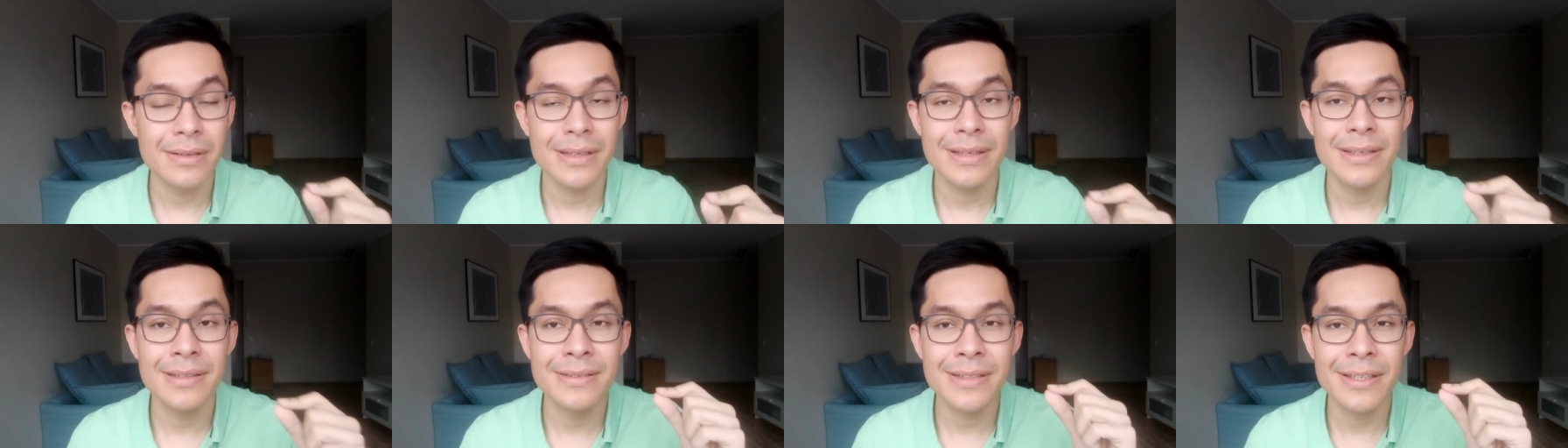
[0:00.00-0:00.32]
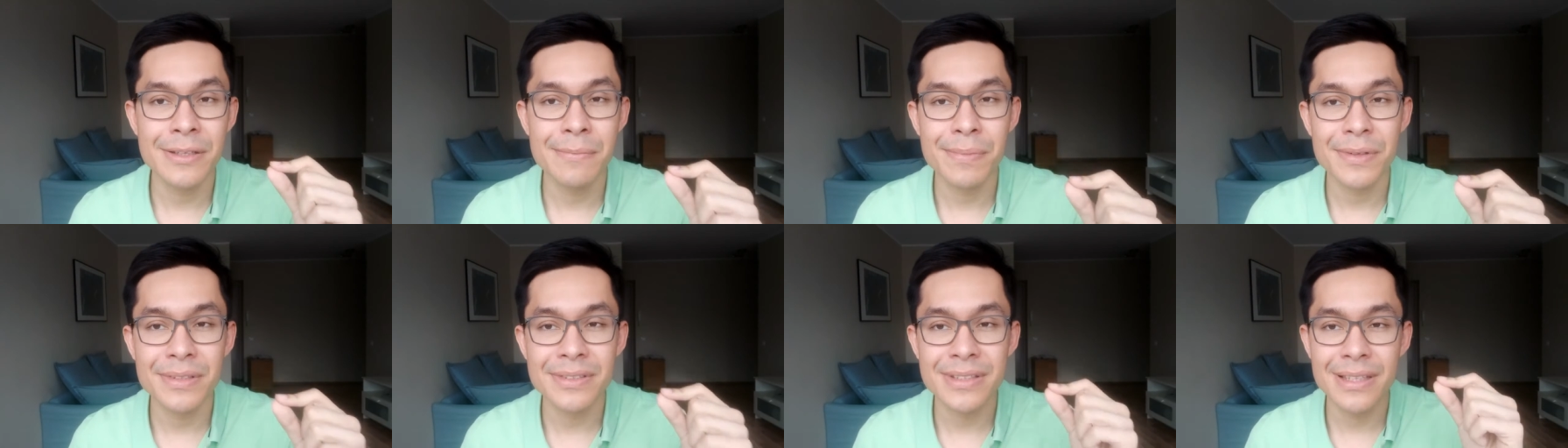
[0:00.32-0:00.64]

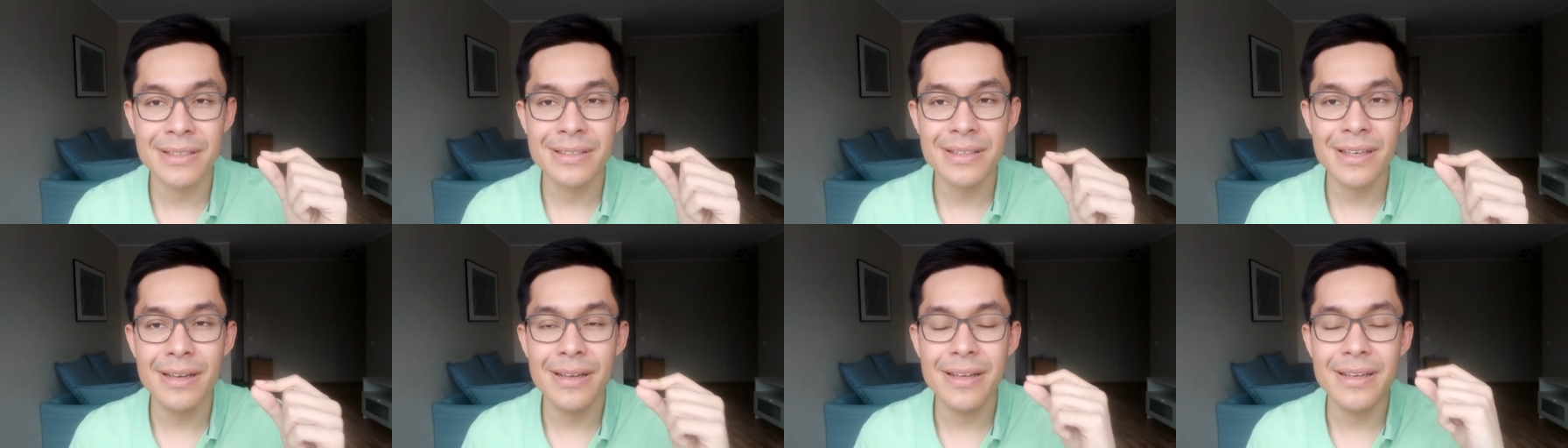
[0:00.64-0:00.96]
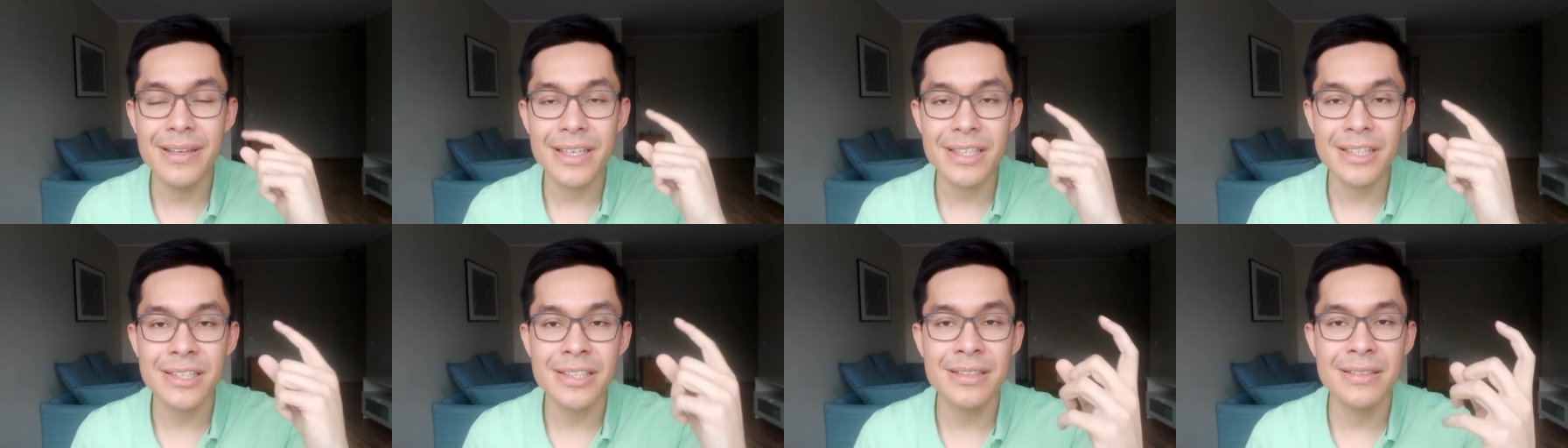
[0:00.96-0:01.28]
Essayez de penser à ça.
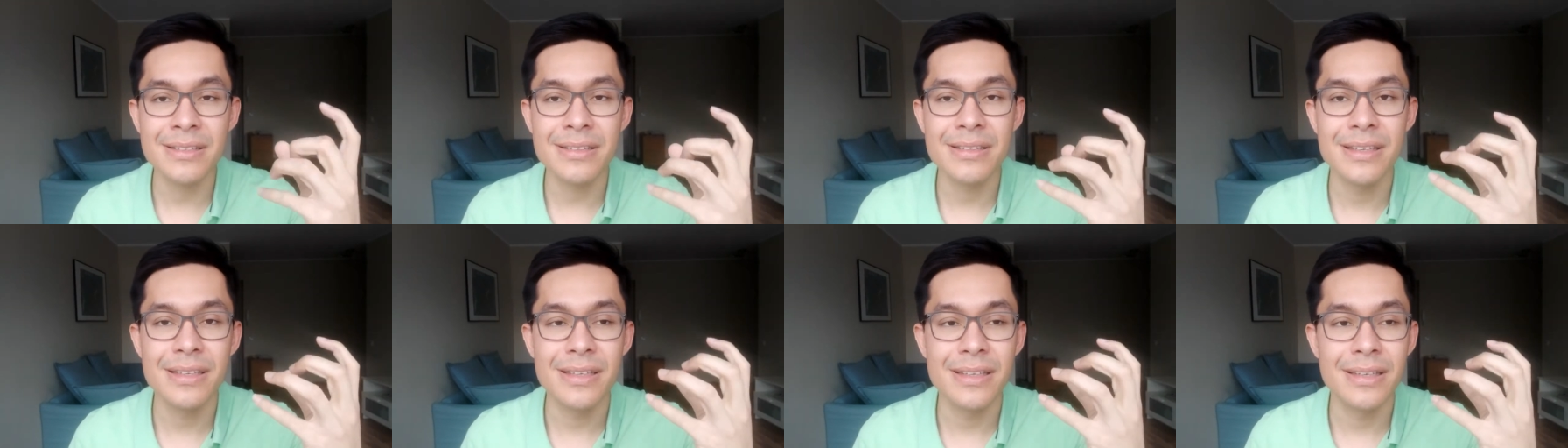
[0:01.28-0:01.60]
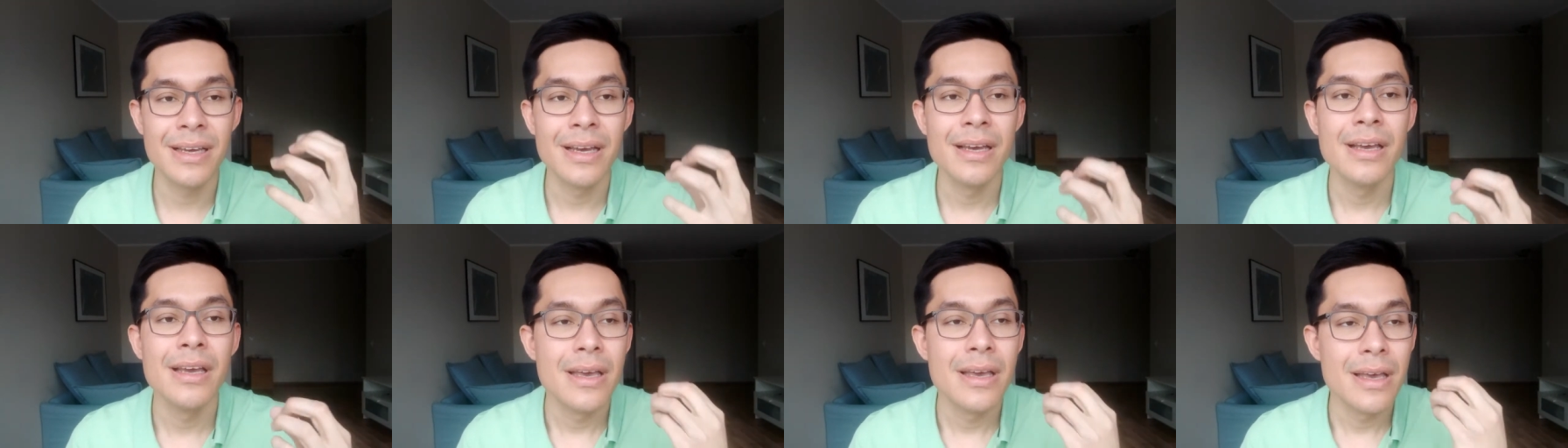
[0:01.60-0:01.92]
L'énergie,
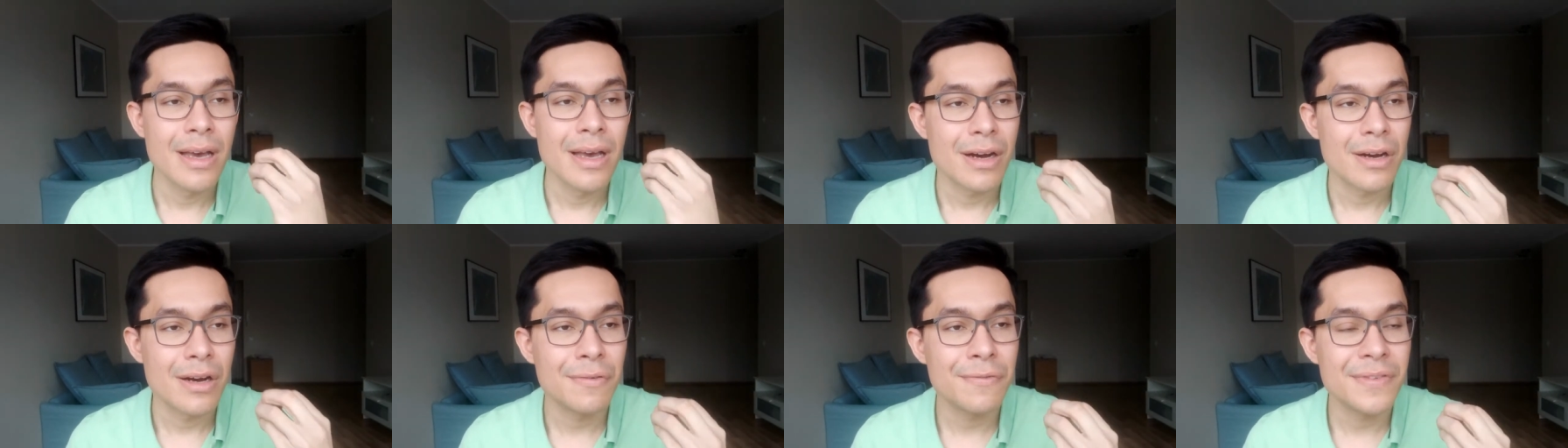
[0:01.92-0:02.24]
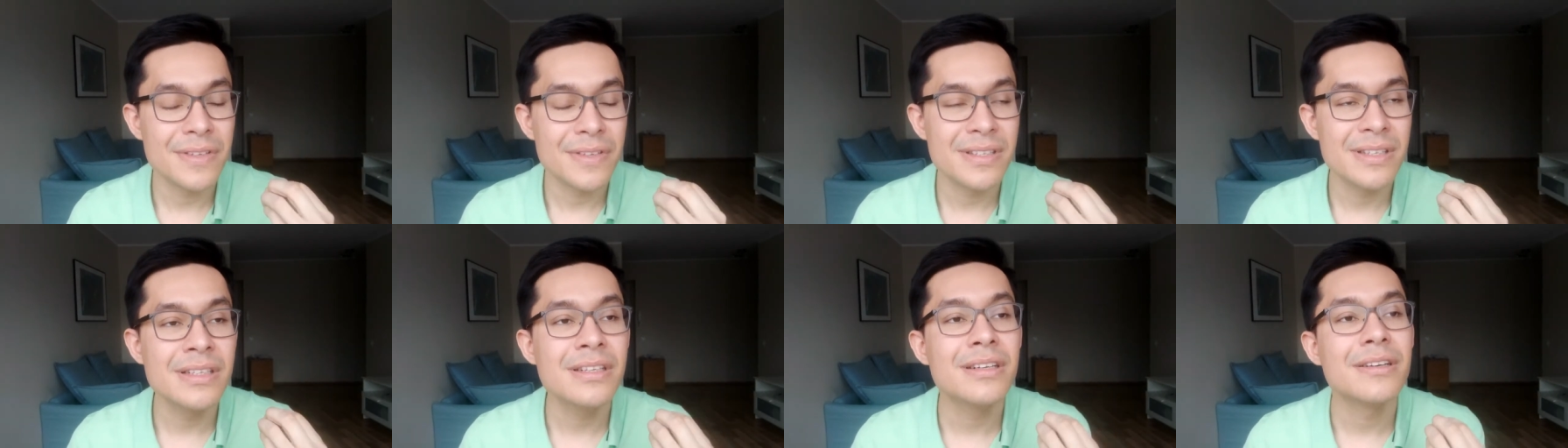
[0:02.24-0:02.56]
c'est en
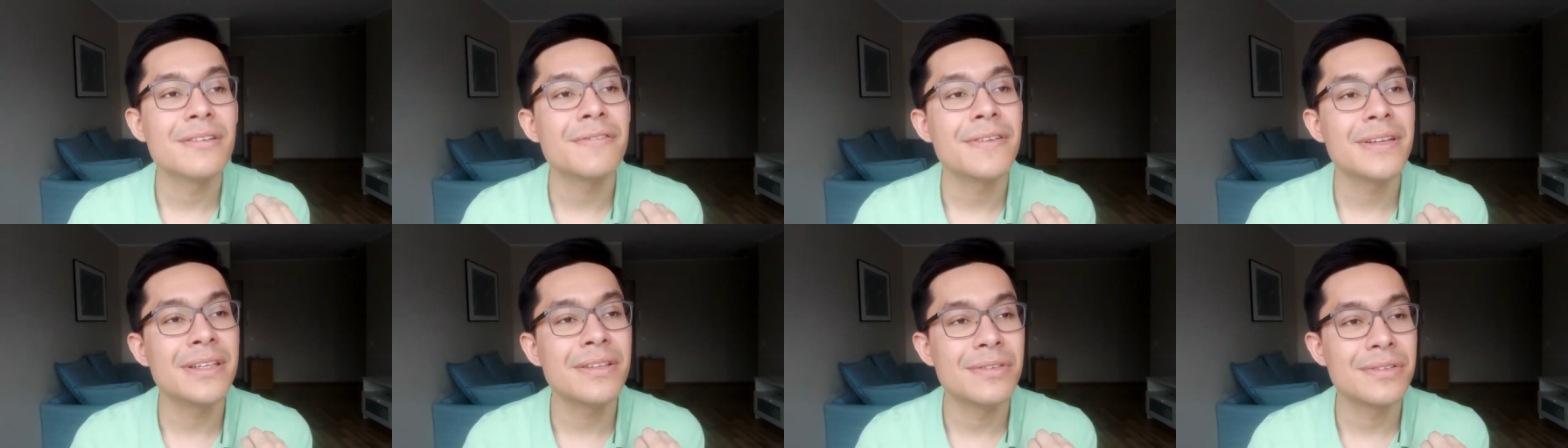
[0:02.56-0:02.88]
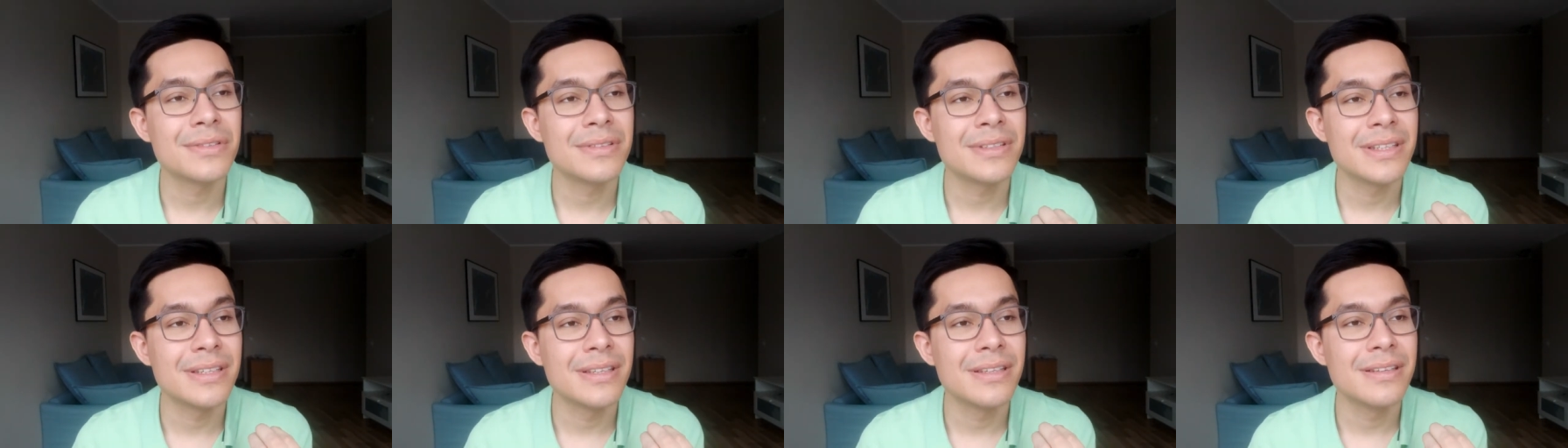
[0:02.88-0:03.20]
physique, en
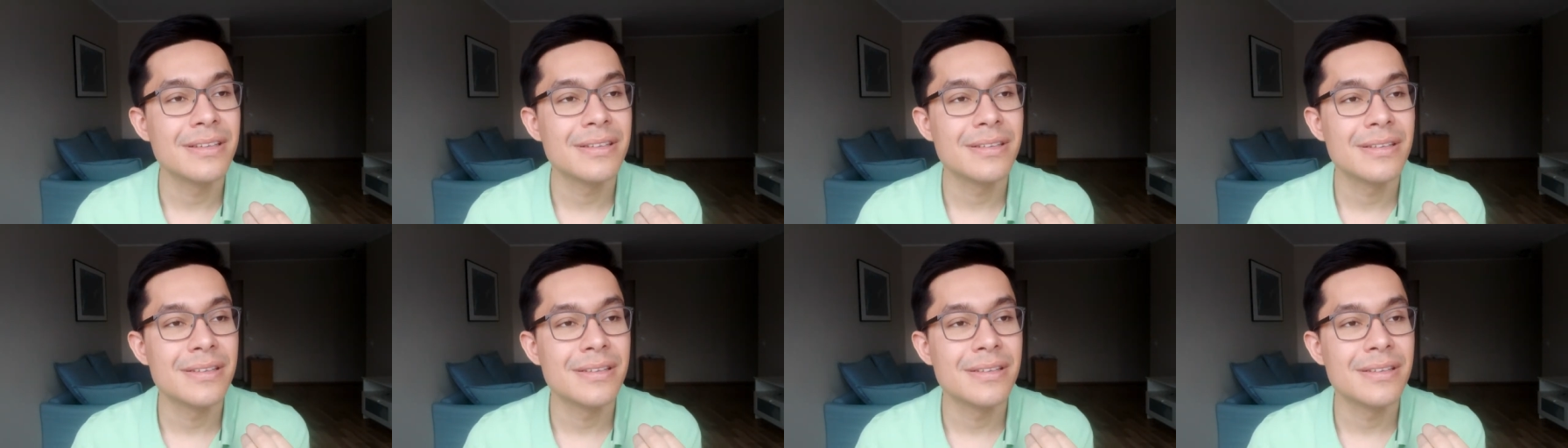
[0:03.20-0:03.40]
fait, c'est